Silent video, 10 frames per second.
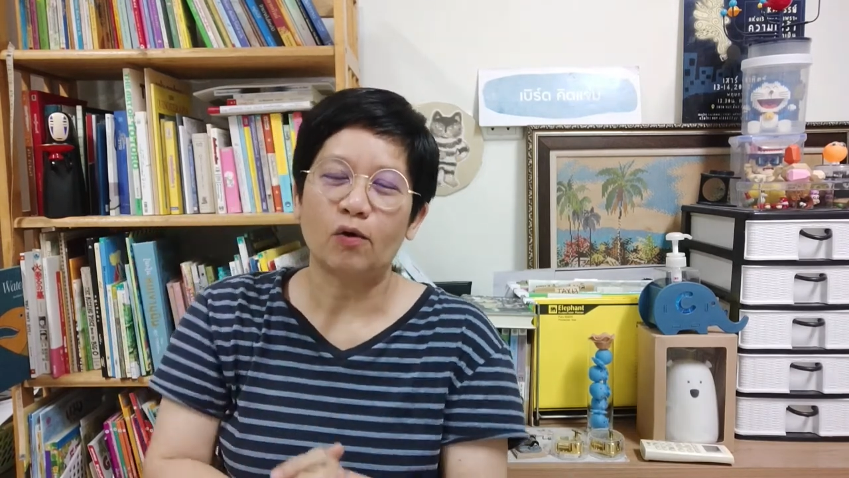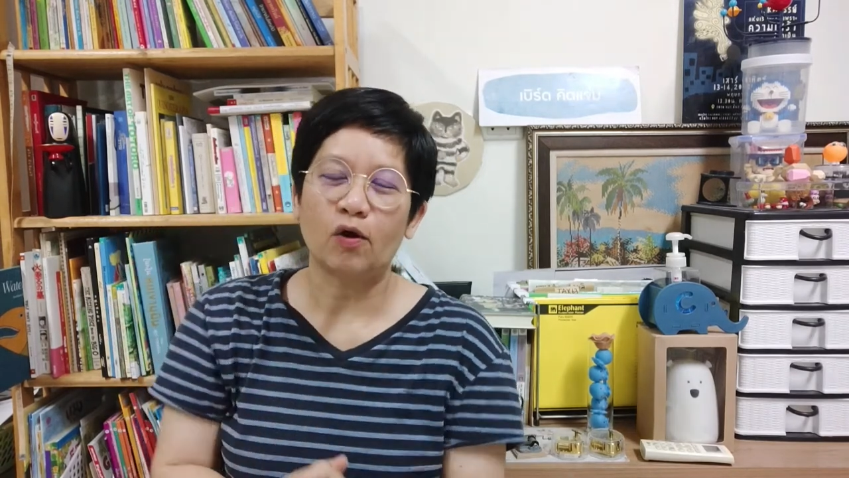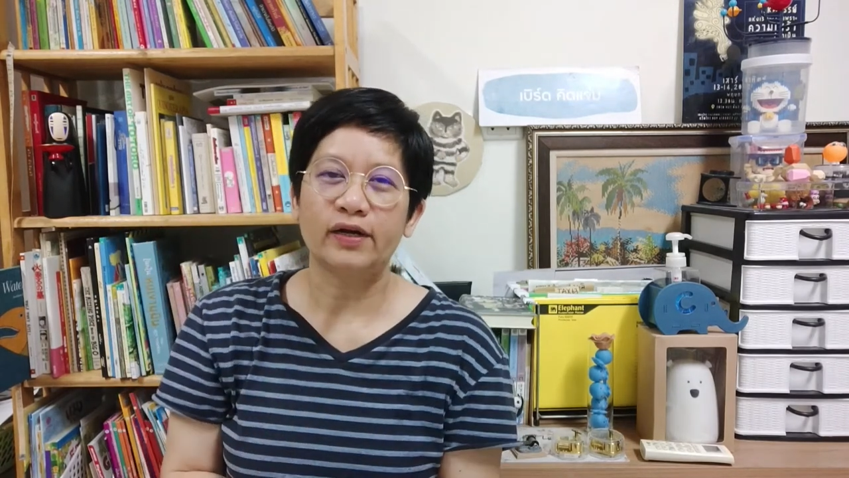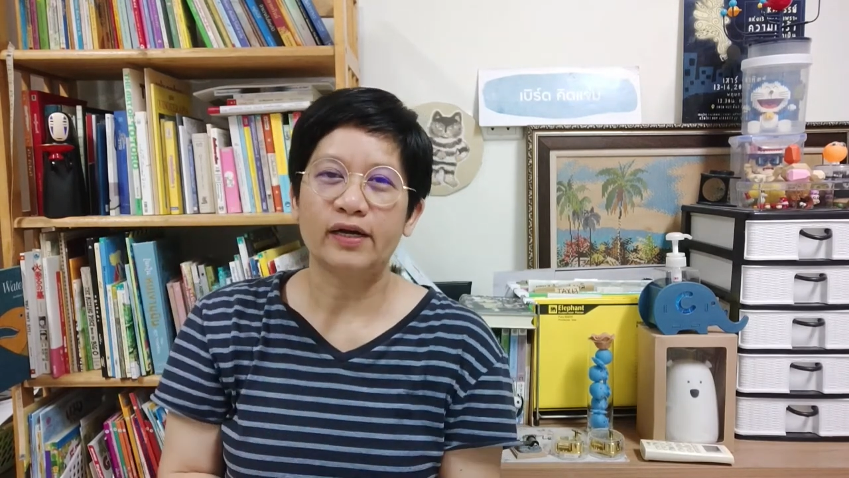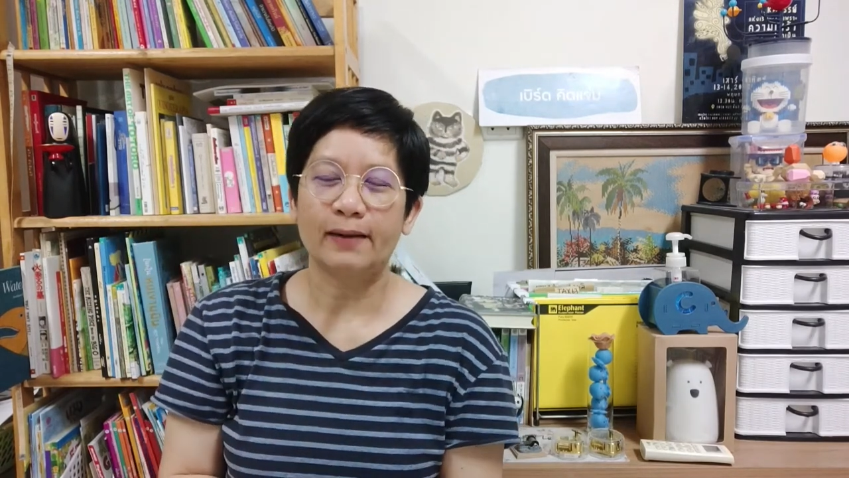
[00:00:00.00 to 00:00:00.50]
ก็
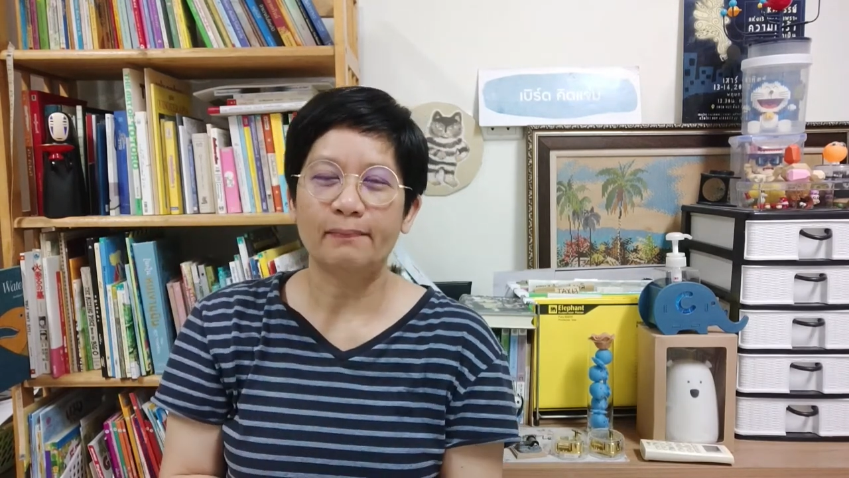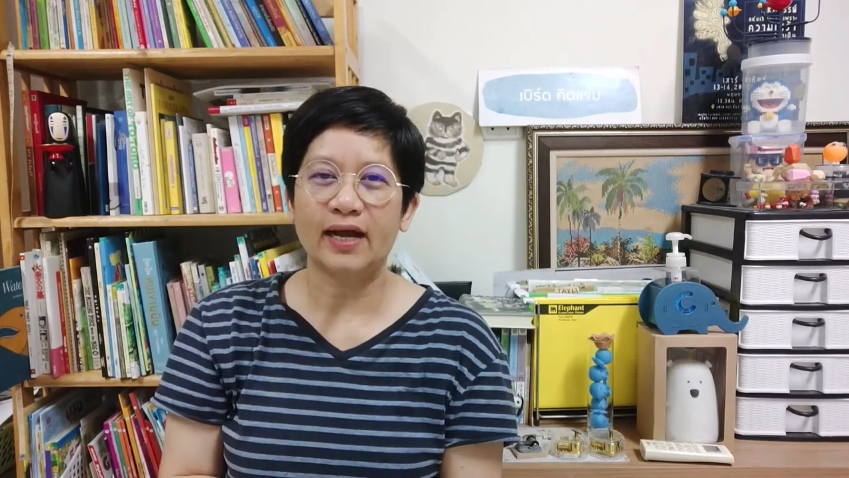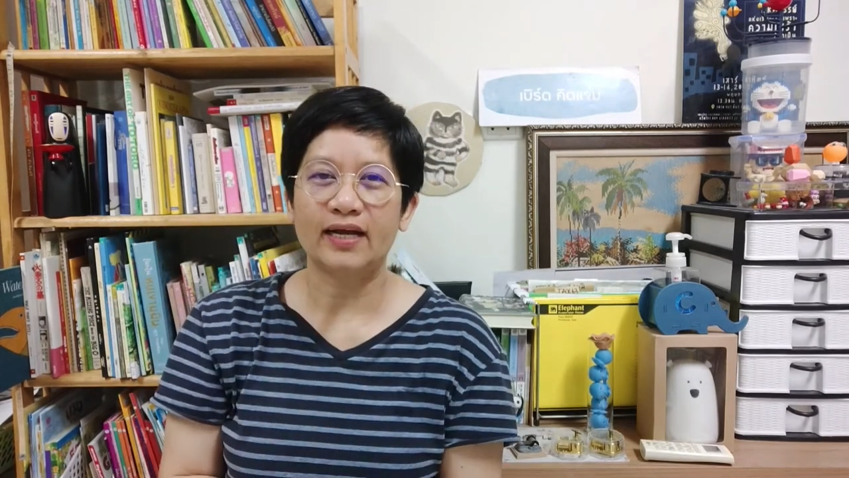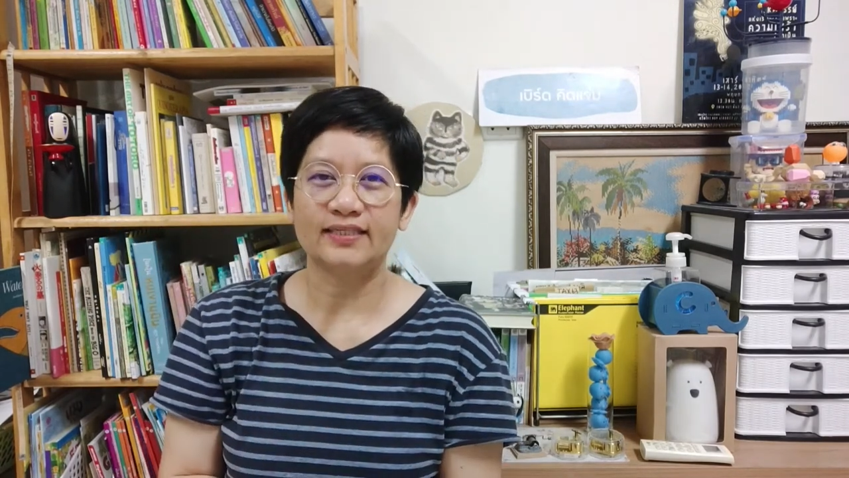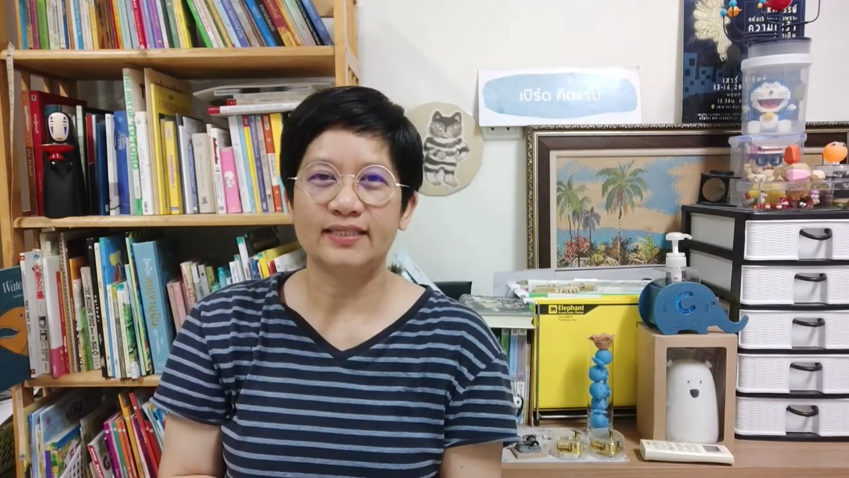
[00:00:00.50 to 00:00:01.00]
ได้รับ
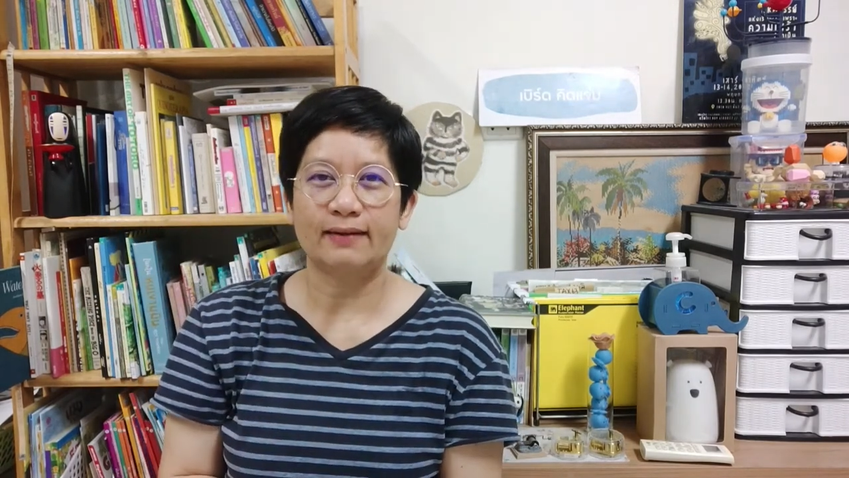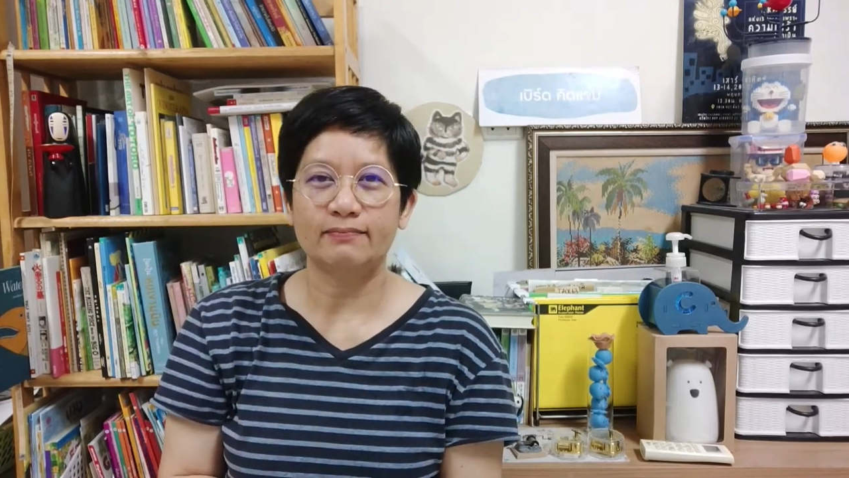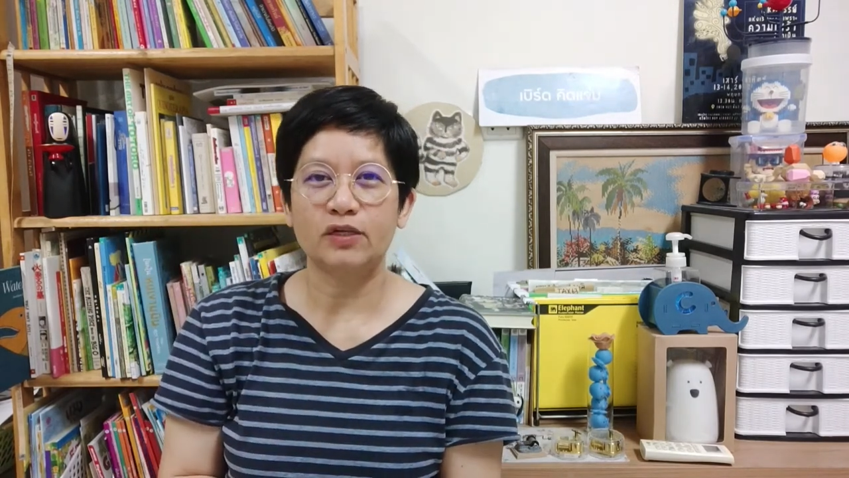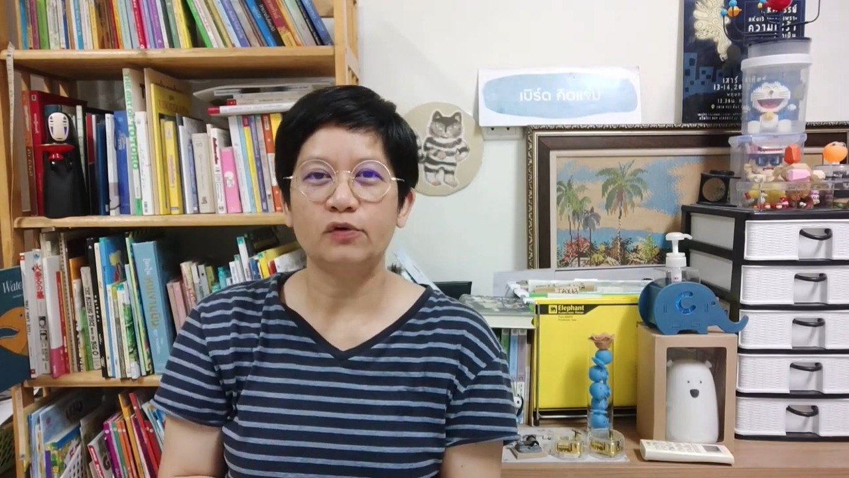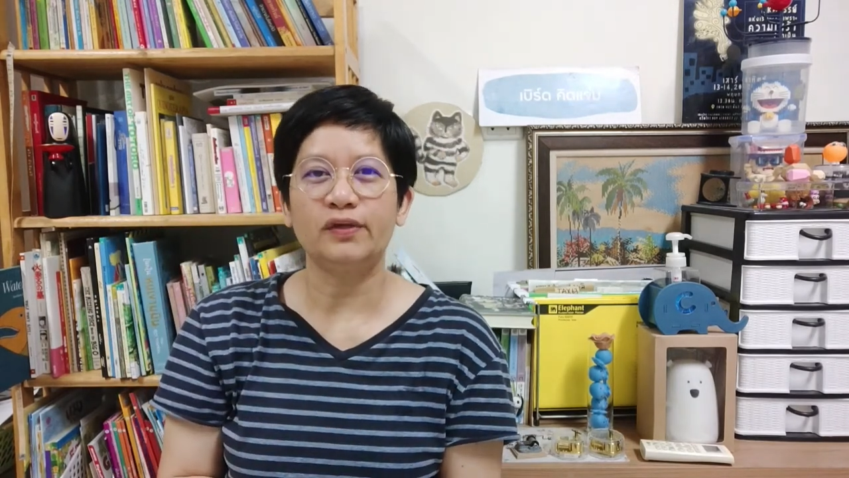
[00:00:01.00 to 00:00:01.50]
การสนับ
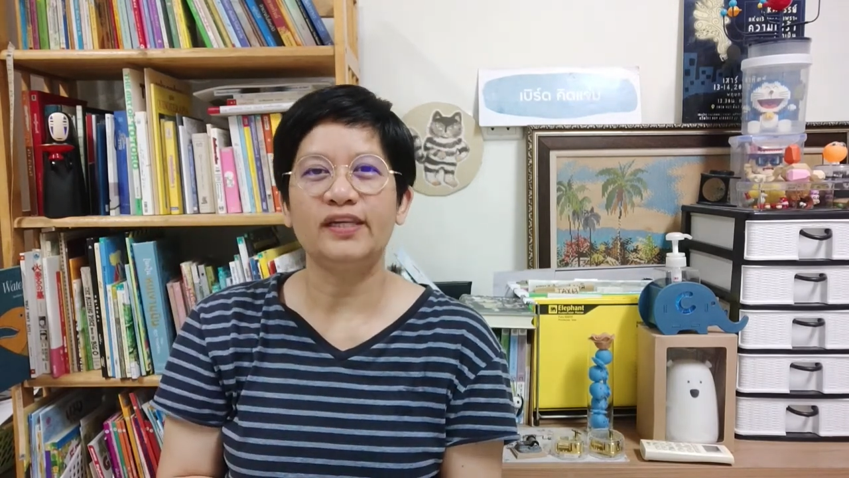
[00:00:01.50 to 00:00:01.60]
สนุน